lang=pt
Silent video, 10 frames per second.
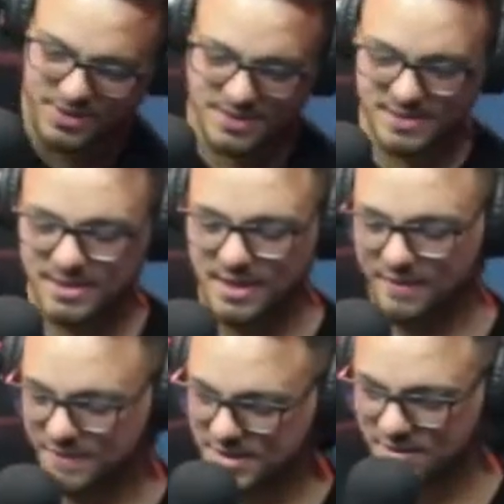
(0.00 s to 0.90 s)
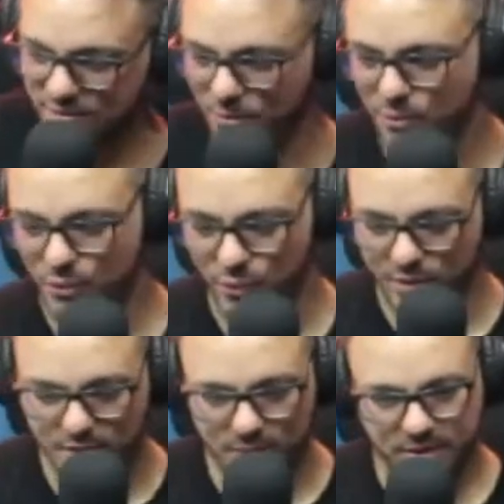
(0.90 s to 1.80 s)
assim, a Efficiency foi
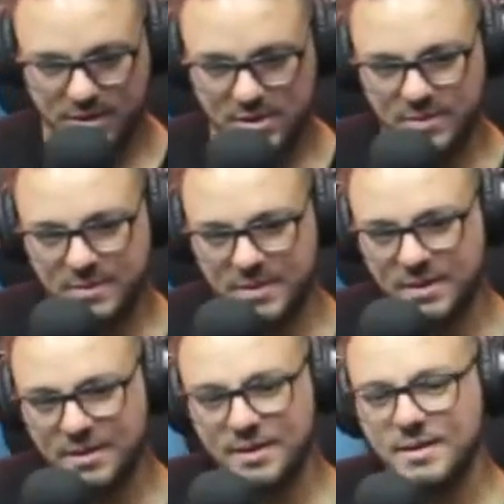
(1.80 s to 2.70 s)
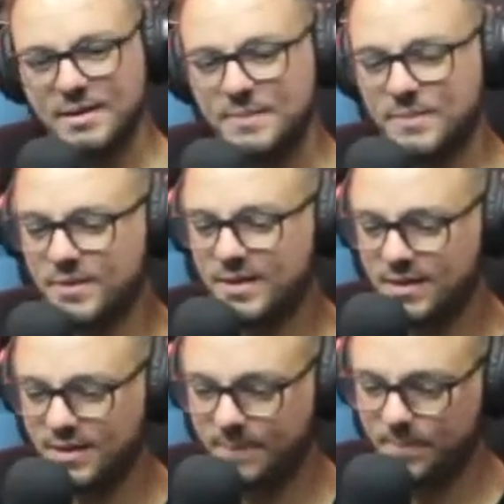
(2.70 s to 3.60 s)
muito importante pra mim.
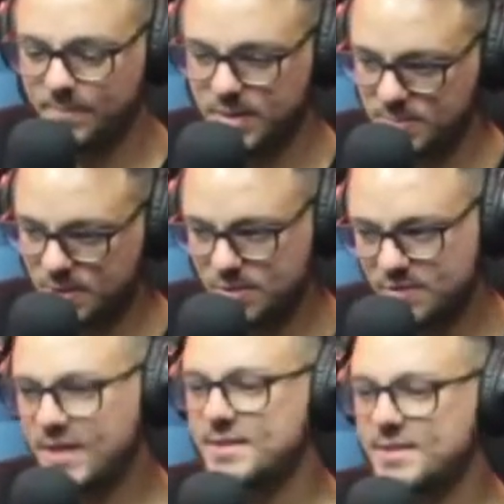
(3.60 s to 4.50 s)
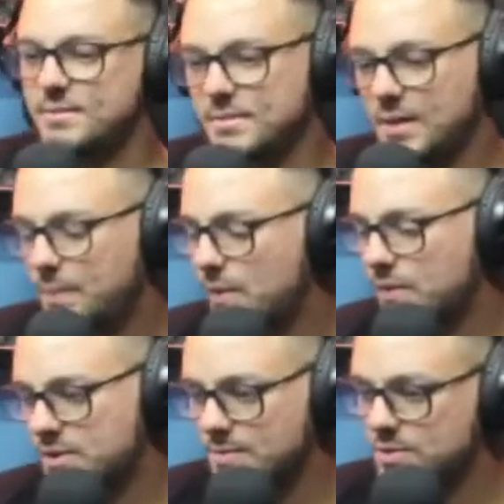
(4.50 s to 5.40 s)
Porque mesmo que eu tivesse
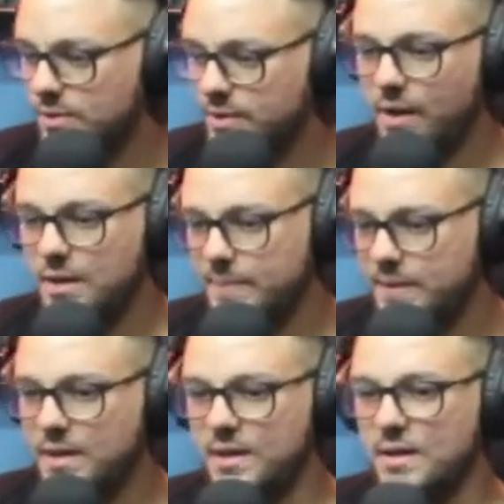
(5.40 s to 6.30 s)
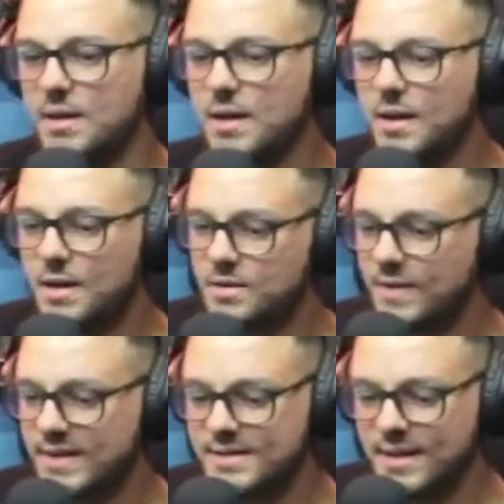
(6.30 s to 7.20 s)
apoio, digamos, de outra academia e
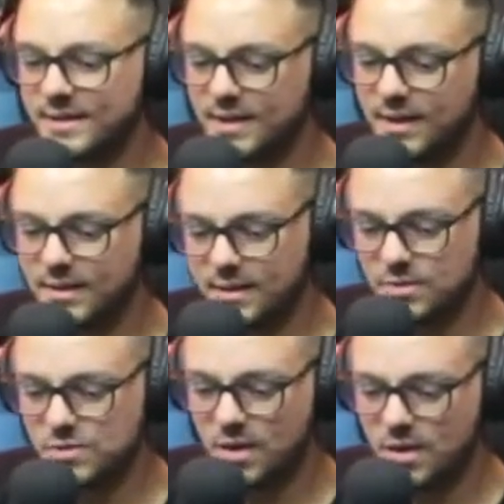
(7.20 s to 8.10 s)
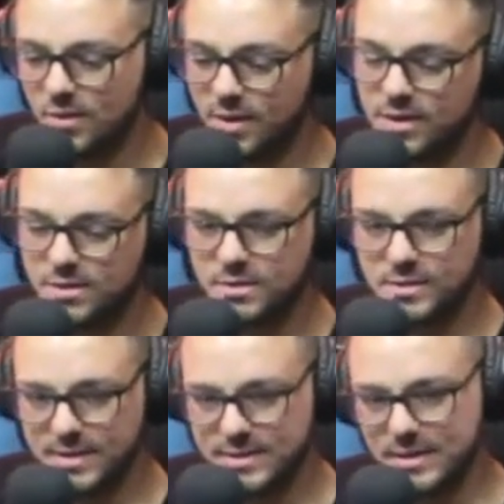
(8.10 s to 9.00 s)
tivesse lá treinando só, eu acredito
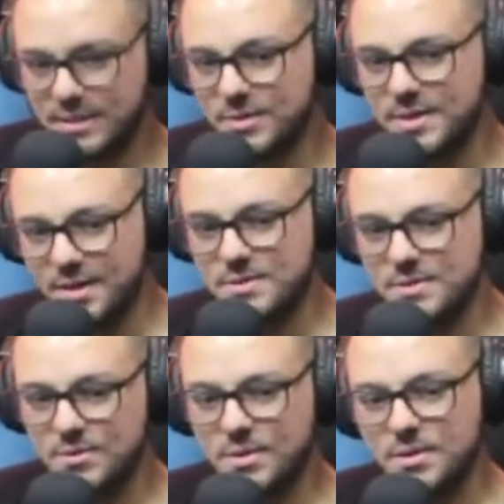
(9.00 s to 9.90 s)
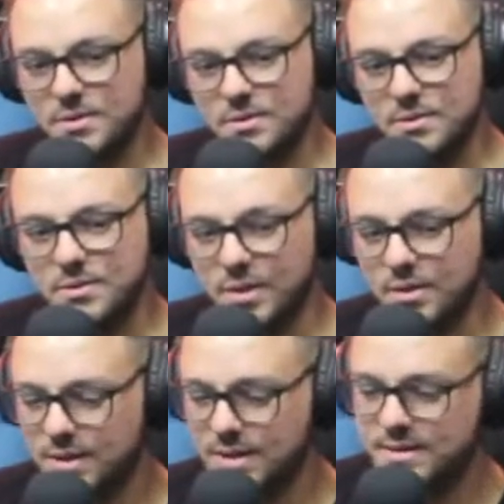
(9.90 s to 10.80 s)
que não ia ser tão intenso quanto, Sim.
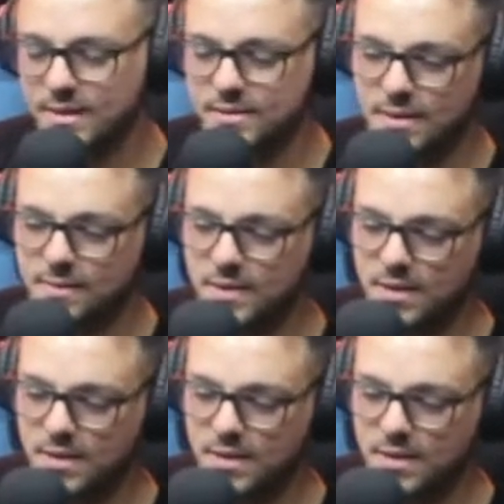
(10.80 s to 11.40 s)
quanto tá sendo, sabe?